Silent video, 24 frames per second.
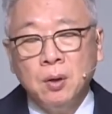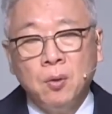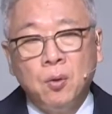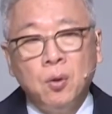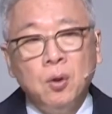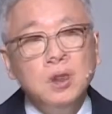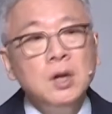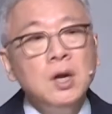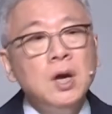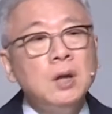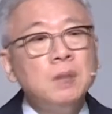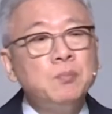
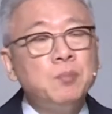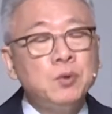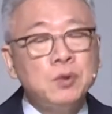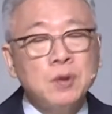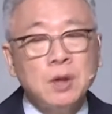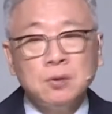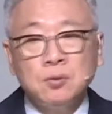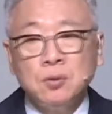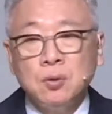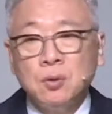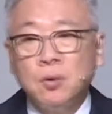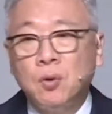
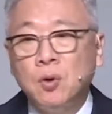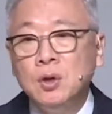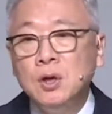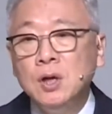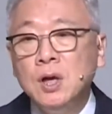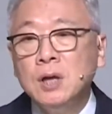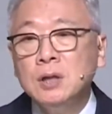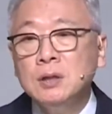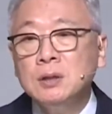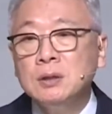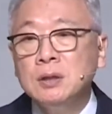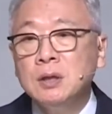골리앗보다도
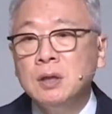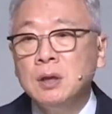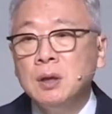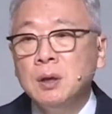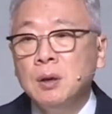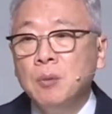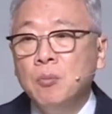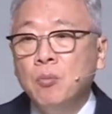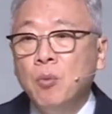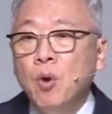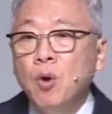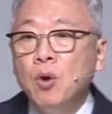골리앗
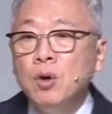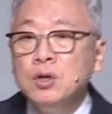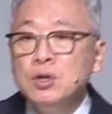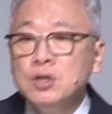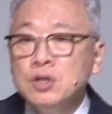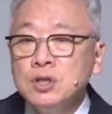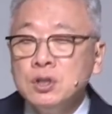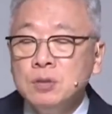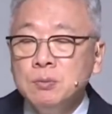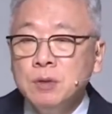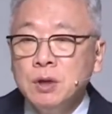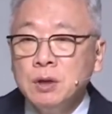목을
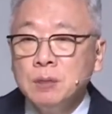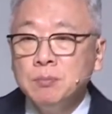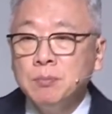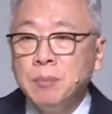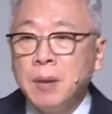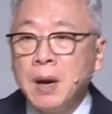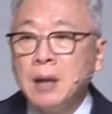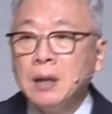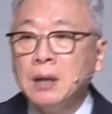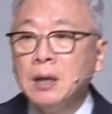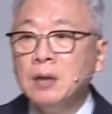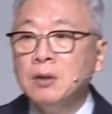치면
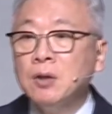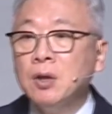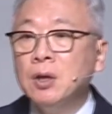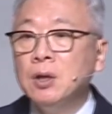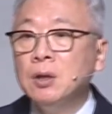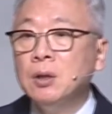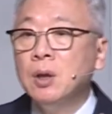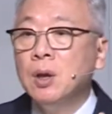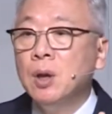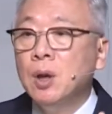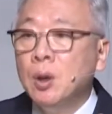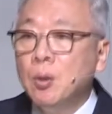받게
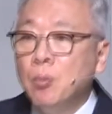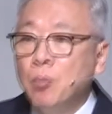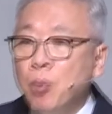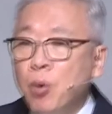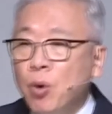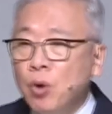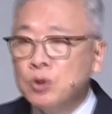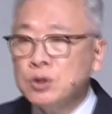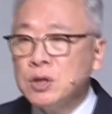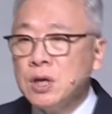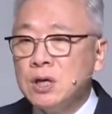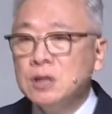되는
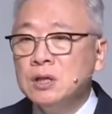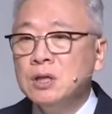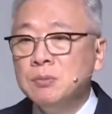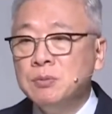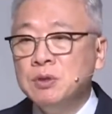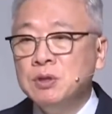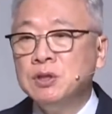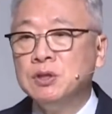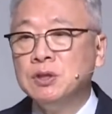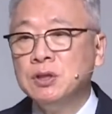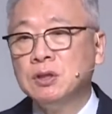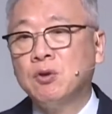
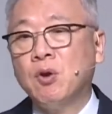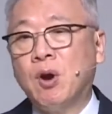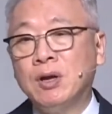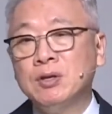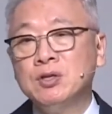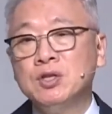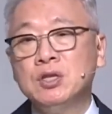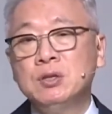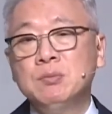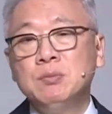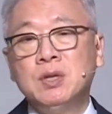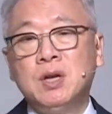포상금이 더
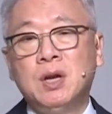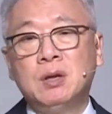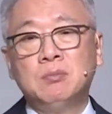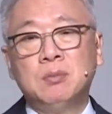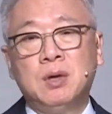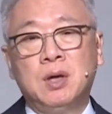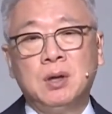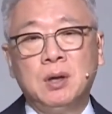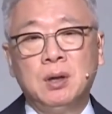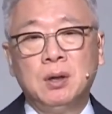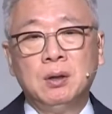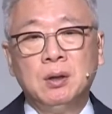관심이란
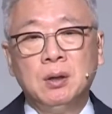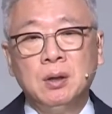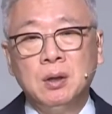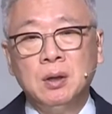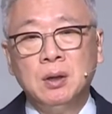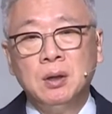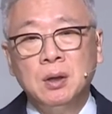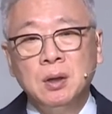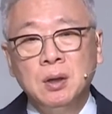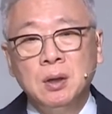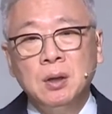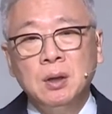말이에요.
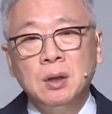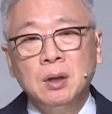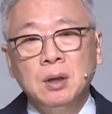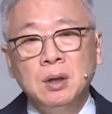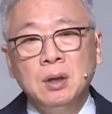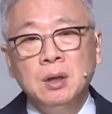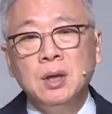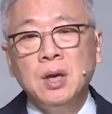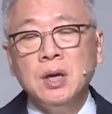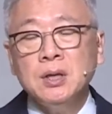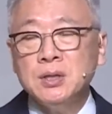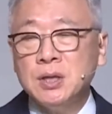
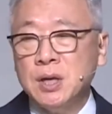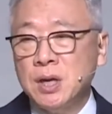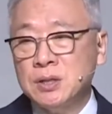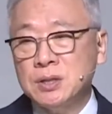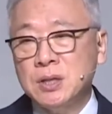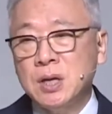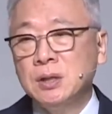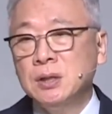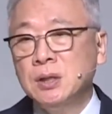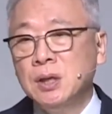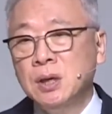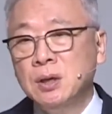이게
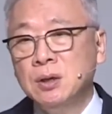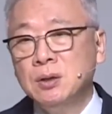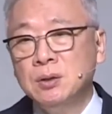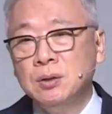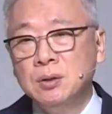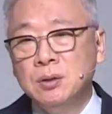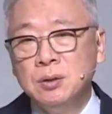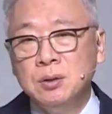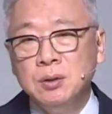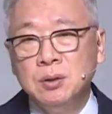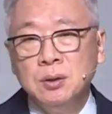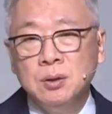
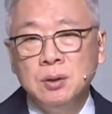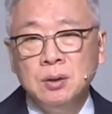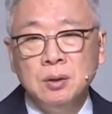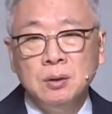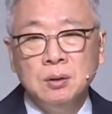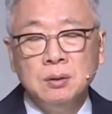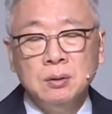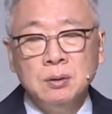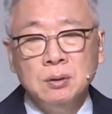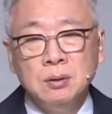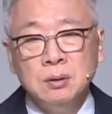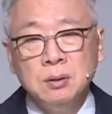세상이에요.
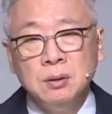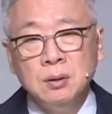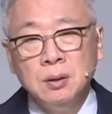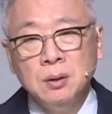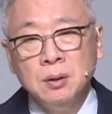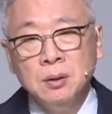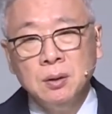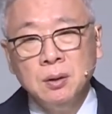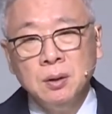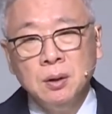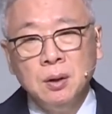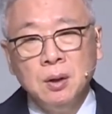
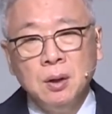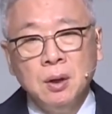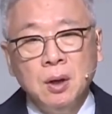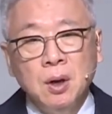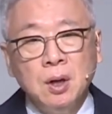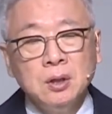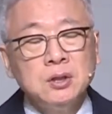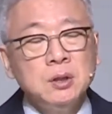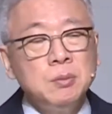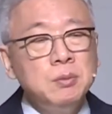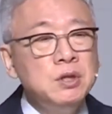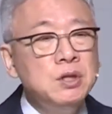
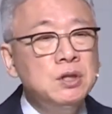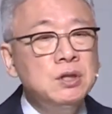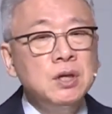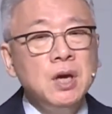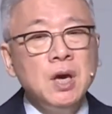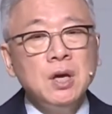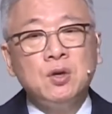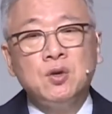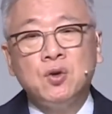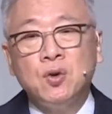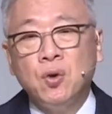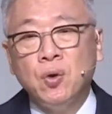어쩌면
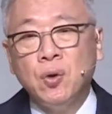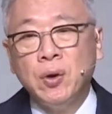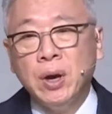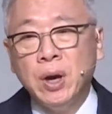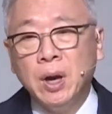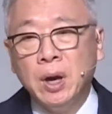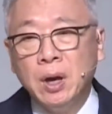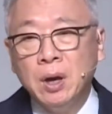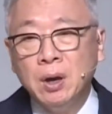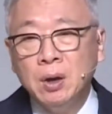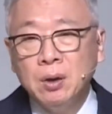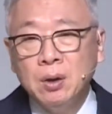이게
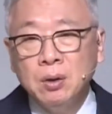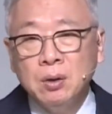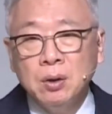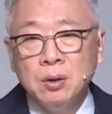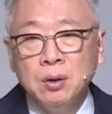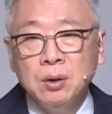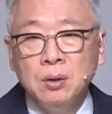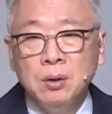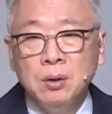교회예요.